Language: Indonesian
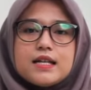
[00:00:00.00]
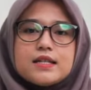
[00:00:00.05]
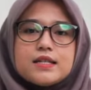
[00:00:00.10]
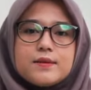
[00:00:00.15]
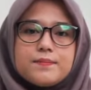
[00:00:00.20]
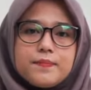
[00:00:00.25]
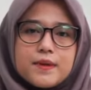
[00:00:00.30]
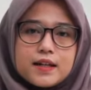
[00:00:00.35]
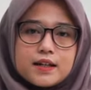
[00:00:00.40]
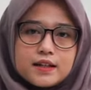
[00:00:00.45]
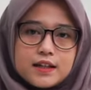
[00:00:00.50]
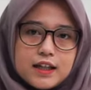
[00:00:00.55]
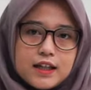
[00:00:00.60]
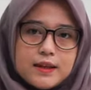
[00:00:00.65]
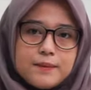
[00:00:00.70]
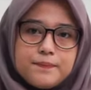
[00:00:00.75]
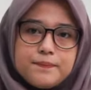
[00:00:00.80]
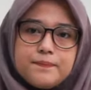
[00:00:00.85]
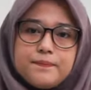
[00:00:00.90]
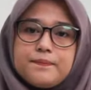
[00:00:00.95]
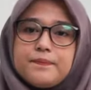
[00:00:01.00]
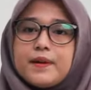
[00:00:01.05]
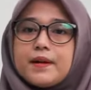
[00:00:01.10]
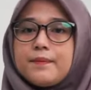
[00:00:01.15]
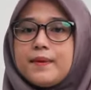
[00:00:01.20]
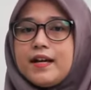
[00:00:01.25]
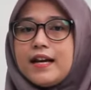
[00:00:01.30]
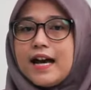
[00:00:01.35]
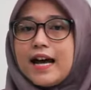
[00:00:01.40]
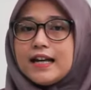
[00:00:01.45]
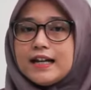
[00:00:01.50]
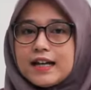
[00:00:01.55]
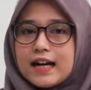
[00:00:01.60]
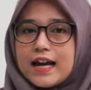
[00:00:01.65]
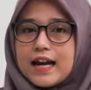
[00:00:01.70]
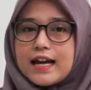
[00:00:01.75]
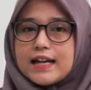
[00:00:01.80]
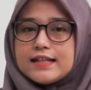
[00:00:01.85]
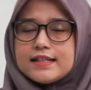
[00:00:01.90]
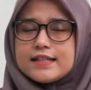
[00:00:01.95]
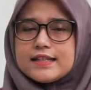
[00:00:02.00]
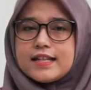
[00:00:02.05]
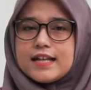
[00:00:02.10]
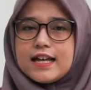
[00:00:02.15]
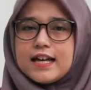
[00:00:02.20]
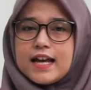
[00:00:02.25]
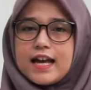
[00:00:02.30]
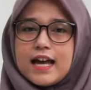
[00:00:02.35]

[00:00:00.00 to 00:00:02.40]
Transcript: seperti perbedaan ras,